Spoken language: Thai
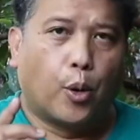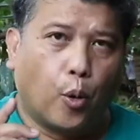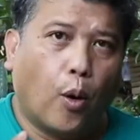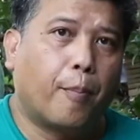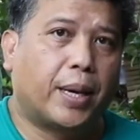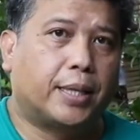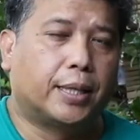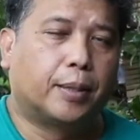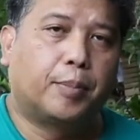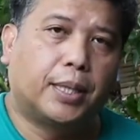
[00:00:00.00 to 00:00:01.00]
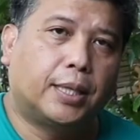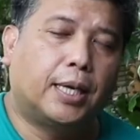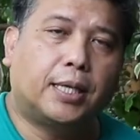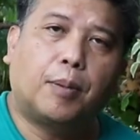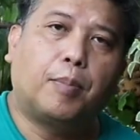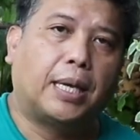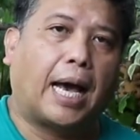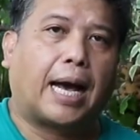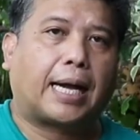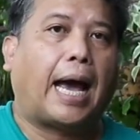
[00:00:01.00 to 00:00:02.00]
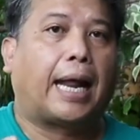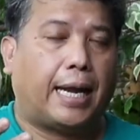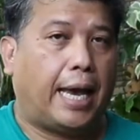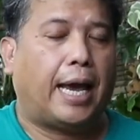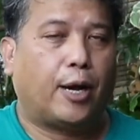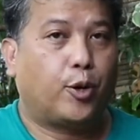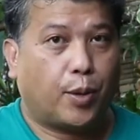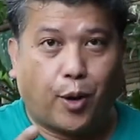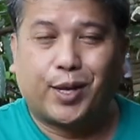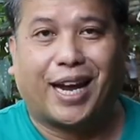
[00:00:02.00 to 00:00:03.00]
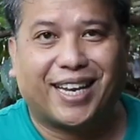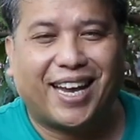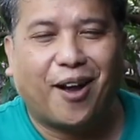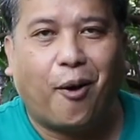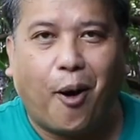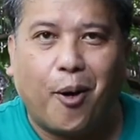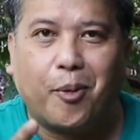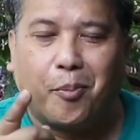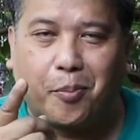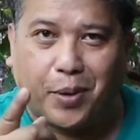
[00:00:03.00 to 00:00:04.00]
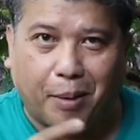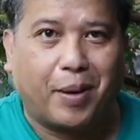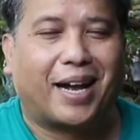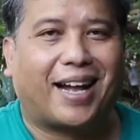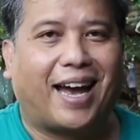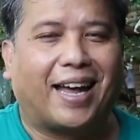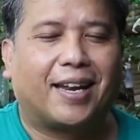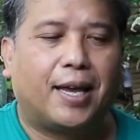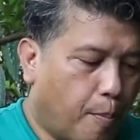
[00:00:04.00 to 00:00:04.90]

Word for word: รวมไปถึงพื้นที่ที่มีอากาศแห้ง โดยเฉพาะอย่างยิ่งห้องปรับอากาศ